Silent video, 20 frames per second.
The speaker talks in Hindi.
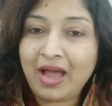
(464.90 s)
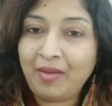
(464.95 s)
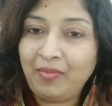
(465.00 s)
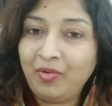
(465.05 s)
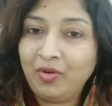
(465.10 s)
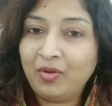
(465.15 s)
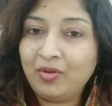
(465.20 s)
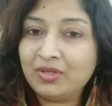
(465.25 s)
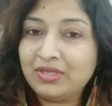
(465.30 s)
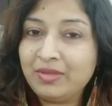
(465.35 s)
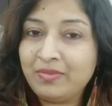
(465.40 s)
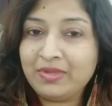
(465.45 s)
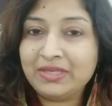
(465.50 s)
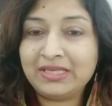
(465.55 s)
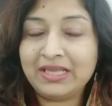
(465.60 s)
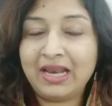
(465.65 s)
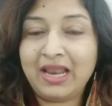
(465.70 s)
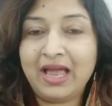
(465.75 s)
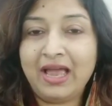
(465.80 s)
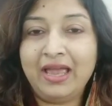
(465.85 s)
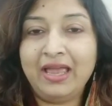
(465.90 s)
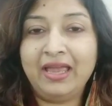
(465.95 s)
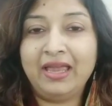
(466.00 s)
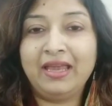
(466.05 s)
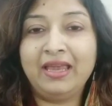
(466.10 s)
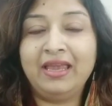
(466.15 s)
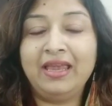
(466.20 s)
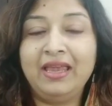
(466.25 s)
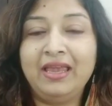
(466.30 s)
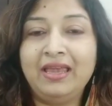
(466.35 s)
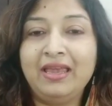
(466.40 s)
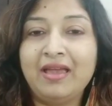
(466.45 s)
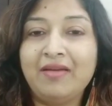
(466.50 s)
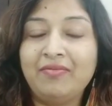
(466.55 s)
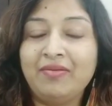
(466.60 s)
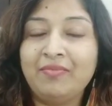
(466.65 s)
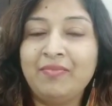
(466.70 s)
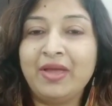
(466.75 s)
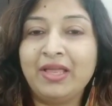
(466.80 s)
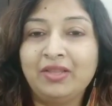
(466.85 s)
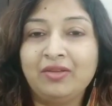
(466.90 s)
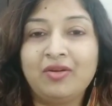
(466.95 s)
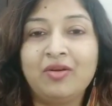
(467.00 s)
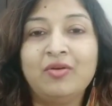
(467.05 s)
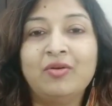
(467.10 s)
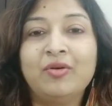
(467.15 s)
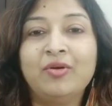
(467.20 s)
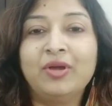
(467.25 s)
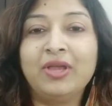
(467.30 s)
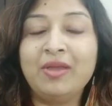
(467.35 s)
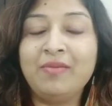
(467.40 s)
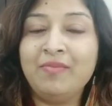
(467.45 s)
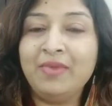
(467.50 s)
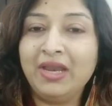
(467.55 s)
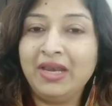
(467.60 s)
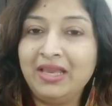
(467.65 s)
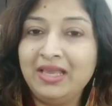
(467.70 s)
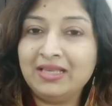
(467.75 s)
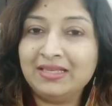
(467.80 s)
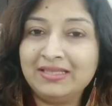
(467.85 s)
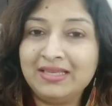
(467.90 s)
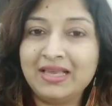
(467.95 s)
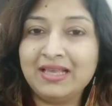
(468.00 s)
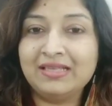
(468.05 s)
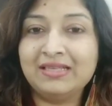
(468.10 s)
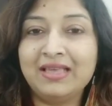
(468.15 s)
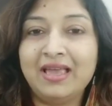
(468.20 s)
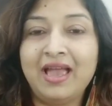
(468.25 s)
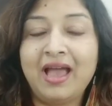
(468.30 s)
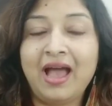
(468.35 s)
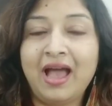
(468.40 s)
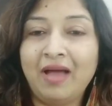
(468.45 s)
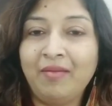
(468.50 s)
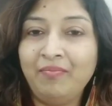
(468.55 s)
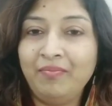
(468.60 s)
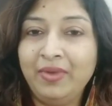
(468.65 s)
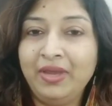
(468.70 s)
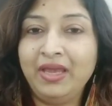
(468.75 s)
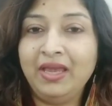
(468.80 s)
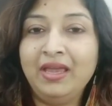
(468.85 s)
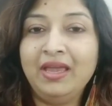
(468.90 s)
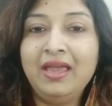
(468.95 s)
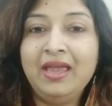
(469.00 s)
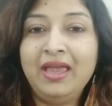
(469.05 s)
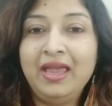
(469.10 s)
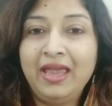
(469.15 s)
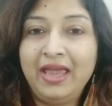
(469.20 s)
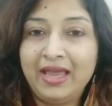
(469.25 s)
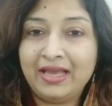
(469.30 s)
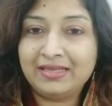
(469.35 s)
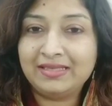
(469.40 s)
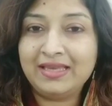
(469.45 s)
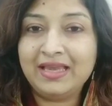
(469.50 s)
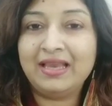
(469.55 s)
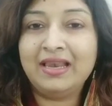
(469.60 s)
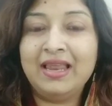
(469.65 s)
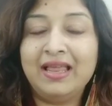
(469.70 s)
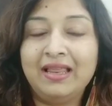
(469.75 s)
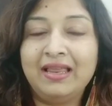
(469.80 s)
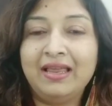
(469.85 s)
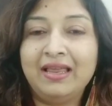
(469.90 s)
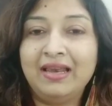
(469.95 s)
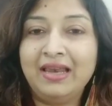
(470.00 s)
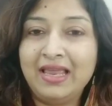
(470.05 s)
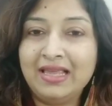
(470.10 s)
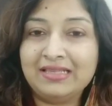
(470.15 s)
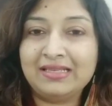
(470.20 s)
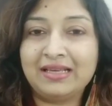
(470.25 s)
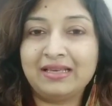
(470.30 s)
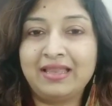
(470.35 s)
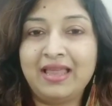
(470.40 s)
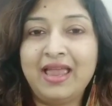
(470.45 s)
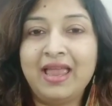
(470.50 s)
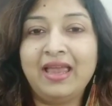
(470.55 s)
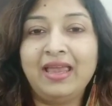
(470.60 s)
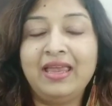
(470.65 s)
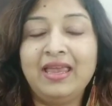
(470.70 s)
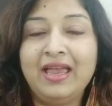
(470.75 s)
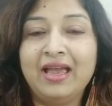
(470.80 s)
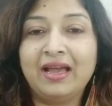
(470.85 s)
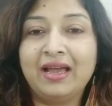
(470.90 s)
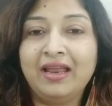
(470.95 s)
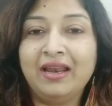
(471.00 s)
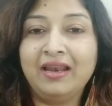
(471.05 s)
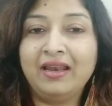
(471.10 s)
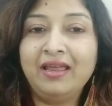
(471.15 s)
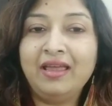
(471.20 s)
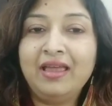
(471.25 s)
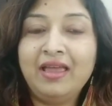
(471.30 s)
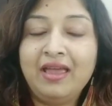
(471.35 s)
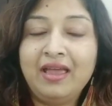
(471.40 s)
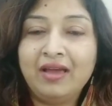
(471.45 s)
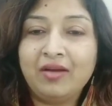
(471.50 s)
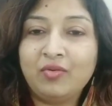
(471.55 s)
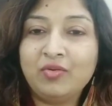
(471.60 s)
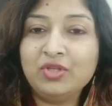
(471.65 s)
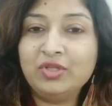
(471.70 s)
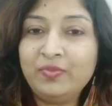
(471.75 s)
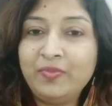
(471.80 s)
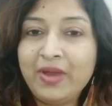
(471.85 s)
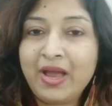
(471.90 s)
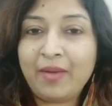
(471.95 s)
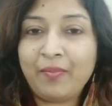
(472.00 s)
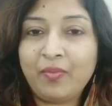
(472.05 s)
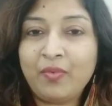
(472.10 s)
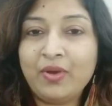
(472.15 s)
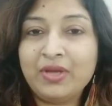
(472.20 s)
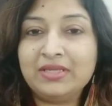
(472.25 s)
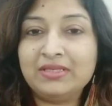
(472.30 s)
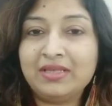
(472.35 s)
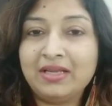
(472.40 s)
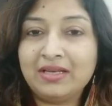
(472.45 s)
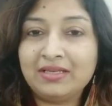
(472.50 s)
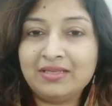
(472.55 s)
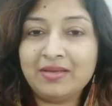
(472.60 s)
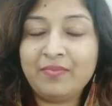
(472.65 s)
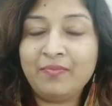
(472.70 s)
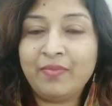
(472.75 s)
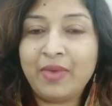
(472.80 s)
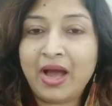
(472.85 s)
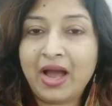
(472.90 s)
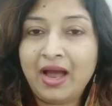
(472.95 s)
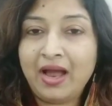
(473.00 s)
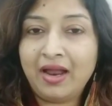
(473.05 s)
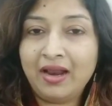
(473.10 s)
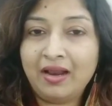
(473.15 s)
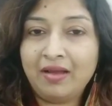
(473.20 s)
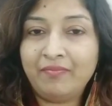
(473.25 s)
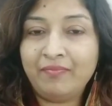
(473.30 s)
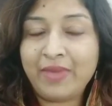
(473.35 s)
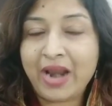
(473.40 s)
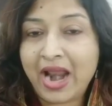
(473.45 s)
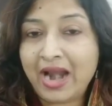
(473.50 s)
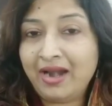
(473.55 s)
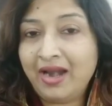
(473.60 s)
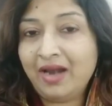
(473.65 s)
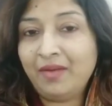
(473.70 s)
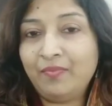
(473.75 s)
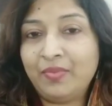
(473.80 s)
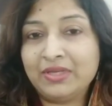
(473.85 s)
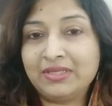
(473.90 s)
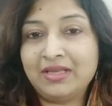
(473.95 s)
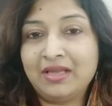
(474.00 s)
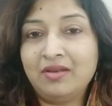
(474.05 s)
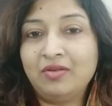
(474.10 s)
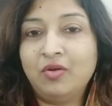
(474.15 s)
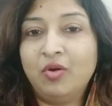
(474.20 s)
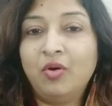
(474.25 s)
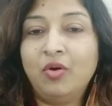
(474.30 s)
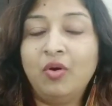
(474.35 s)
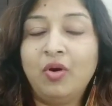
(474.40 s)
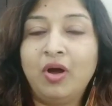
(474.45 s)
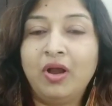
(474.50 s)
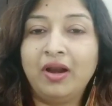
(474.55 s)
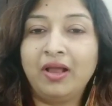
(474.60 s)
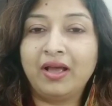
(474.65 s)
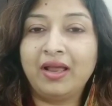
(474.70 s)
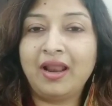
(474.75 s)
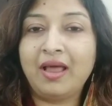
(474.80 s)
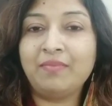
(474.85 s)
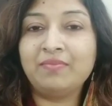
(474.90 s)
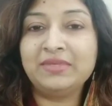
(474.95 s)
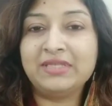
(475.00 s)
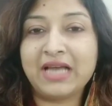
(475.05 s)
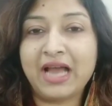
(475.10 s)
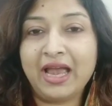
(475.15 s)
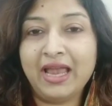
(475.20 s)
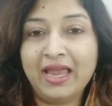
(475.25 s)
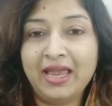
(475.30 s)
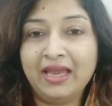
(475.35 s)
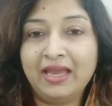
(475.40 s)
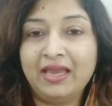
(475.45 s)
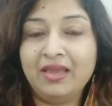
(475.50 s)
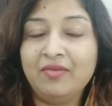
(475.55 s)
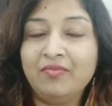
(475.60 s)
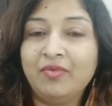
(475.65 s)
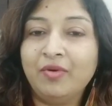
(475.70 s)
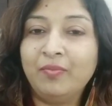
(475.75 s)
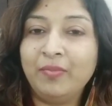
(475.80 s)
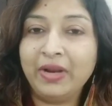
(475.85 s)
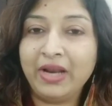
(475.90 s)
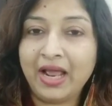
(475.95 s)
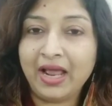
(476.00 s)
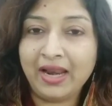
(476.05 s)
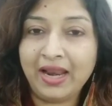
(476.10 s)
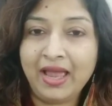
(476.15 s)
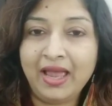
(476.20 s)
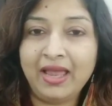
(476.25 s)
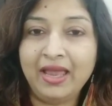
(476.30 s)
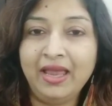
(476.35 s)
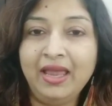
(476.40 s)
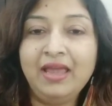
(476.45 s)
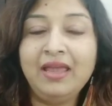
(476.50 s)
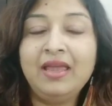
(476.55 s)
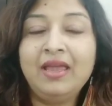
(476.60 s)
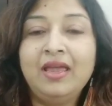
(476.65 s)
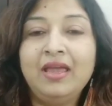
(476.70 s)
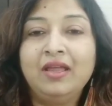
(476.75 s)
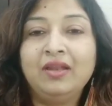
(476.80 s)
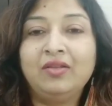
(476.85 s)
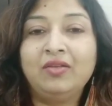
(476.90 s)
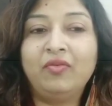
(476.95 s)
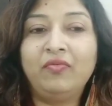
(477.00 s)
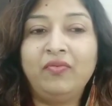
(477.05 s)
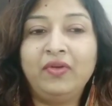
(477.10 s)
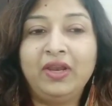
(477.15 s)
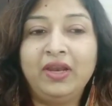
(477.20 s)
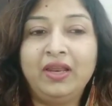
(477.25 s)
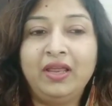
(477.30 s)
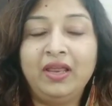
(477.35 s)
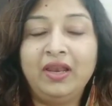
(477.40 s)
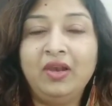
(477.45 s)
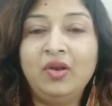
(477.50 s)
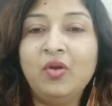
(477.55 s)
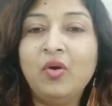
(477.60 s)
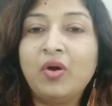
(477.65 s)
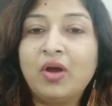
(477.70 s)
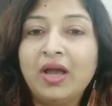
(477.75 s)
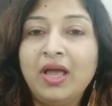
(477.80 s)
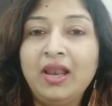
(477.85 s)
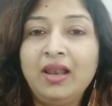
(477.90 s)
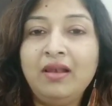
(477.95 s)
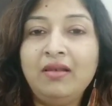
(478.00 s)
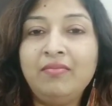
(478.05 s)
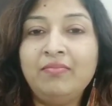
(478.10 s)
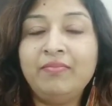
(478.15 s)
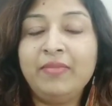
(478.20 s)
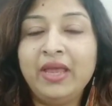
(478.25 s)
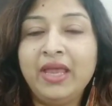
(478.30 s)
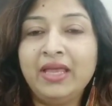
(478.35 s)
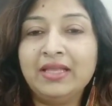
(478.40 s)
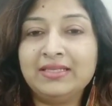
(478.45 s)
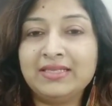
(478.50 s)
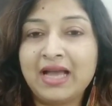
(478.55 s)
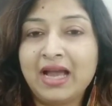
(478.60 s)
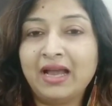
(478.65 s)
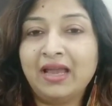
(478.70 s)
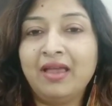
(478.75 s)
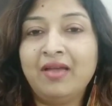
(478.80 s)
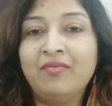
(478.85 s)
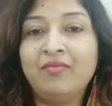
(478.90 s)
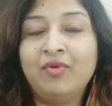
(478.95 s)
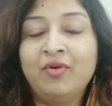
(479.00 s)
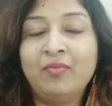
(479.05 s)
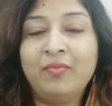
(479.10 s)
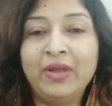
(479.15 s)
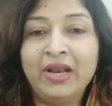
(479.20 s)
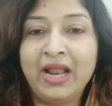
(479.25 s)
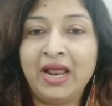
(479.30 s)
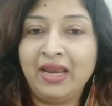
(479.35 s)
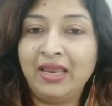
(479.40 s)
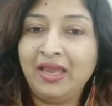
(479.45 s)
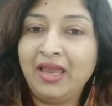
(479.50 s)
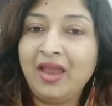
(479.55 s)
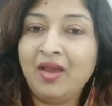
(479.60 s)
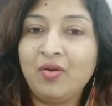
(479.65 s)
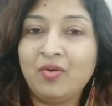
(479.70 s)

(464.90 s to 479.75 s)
आप लोगों से भी सलाह है कि या फिर मैं तो कहूंगी कि मेरी सीख से आप भी एक सीख ले, ले सकते हैं कि अगर कुछ भी आपको इस तरह से बाहर ब्रांडेड पसंद हो और अगर आप चाहें कि वो बनाना है तो फिर लोकल में जाके वो बनाने की